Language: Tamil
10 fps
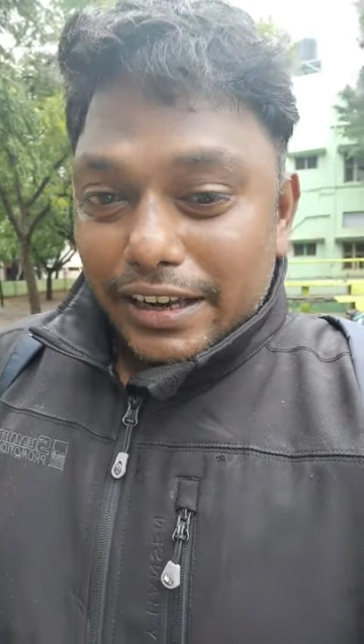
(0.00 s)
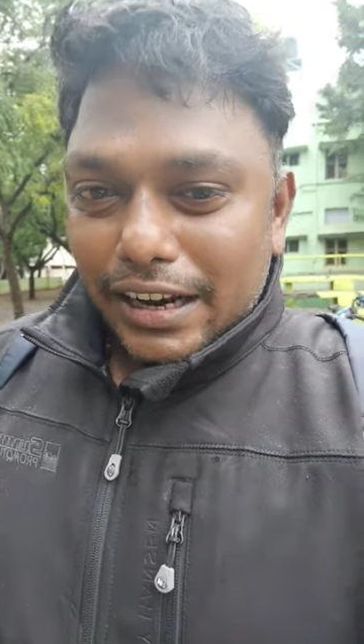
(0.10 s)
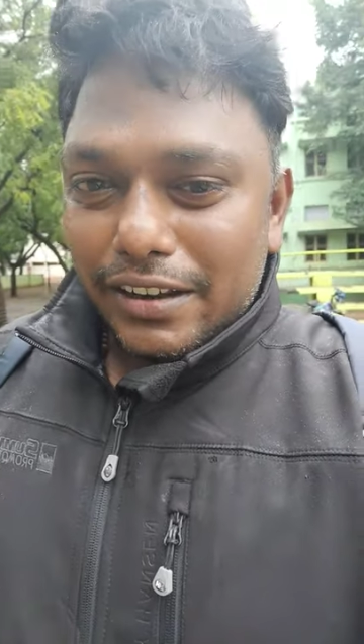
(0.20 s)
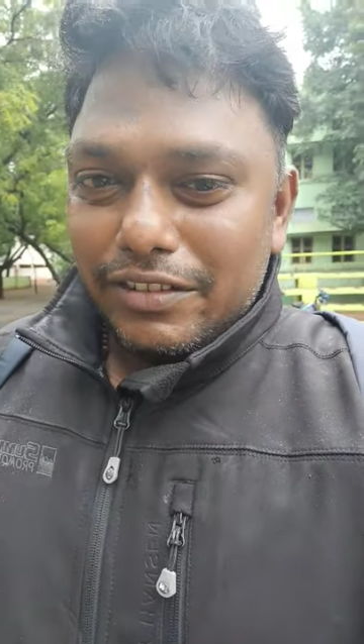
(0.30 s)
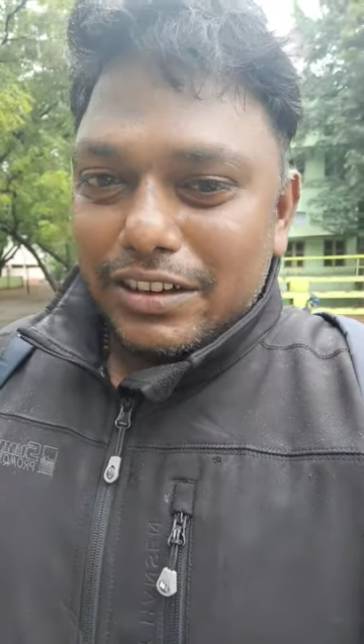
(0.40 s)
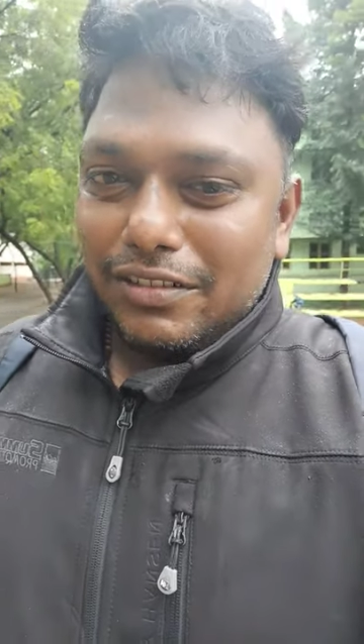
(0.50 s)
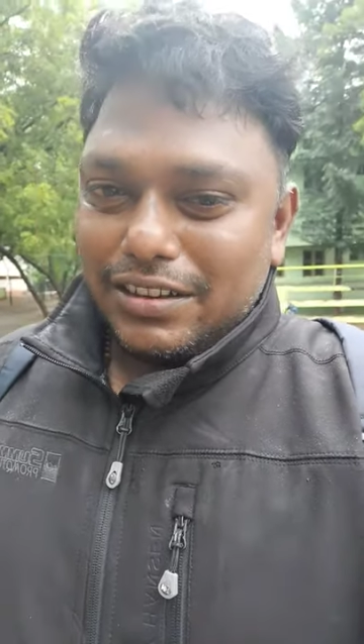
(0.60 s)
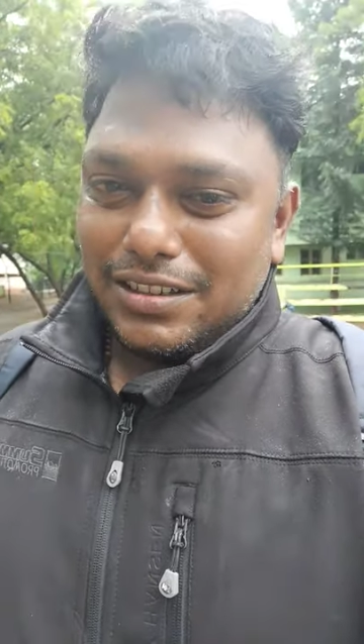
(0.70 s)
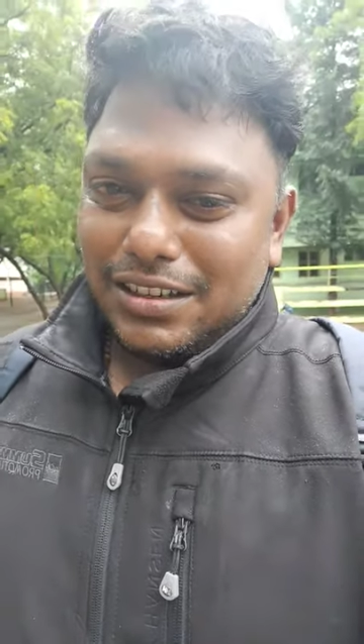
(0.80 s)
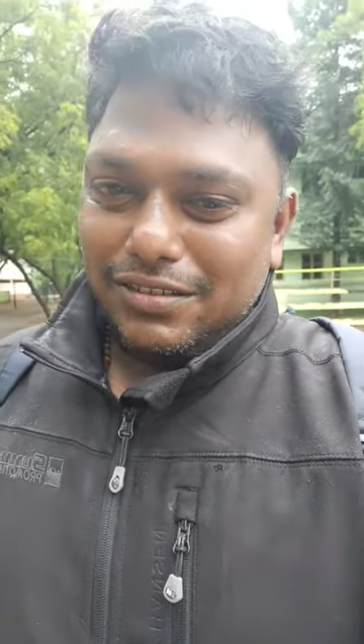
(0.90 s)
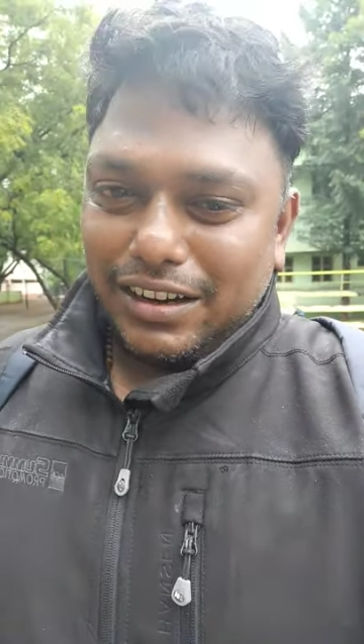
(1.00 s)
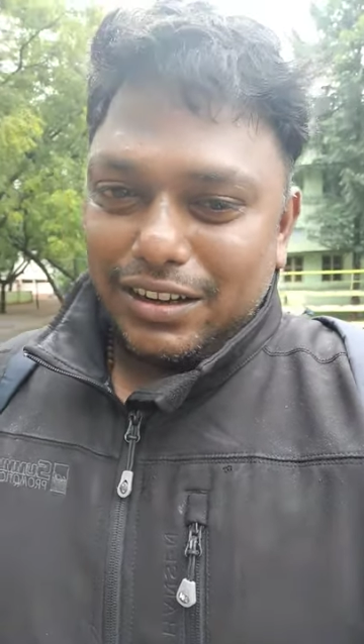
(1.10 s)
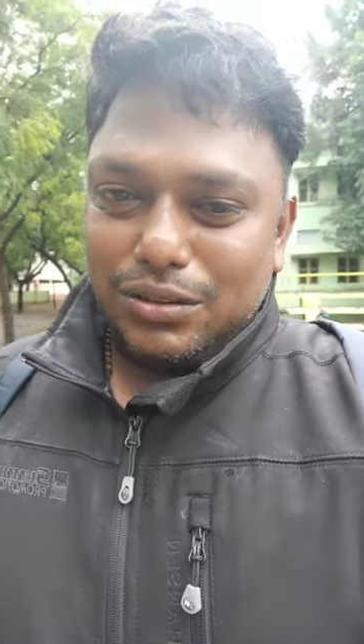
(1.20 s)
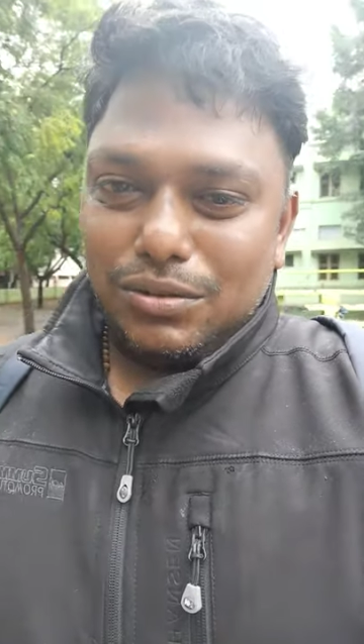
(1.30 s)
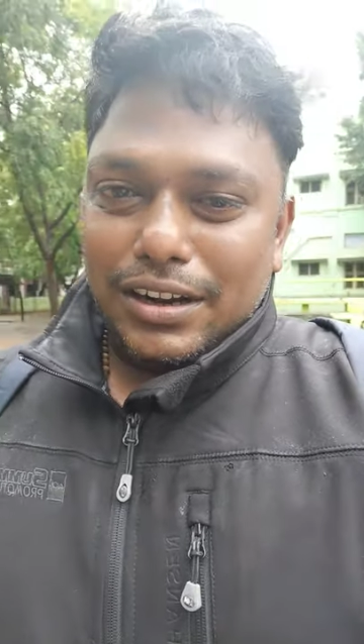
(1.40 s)
கிளை வீட்டு வாசலுக்கு
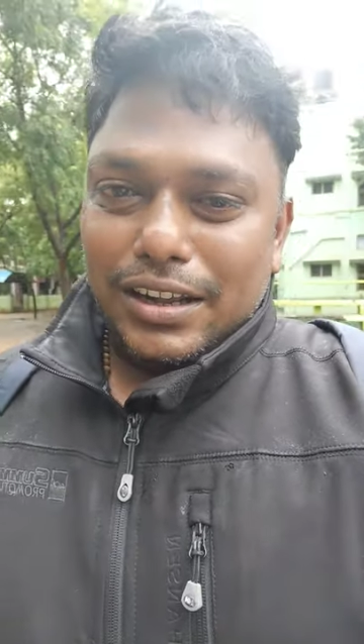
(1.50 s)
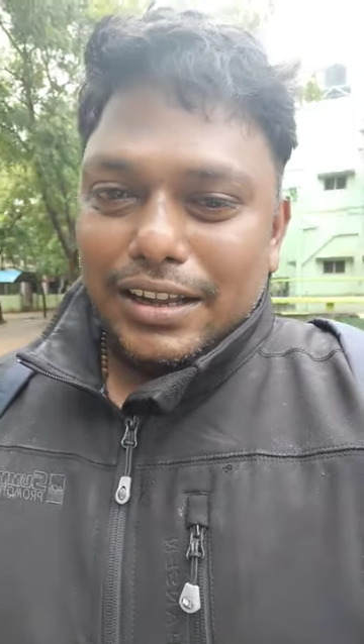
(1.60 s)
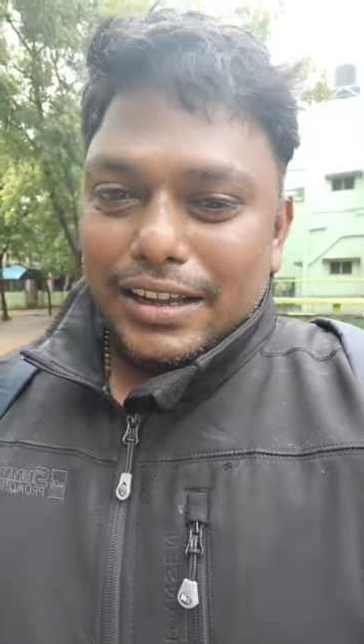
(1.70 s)
வர்றதுக்குள்ள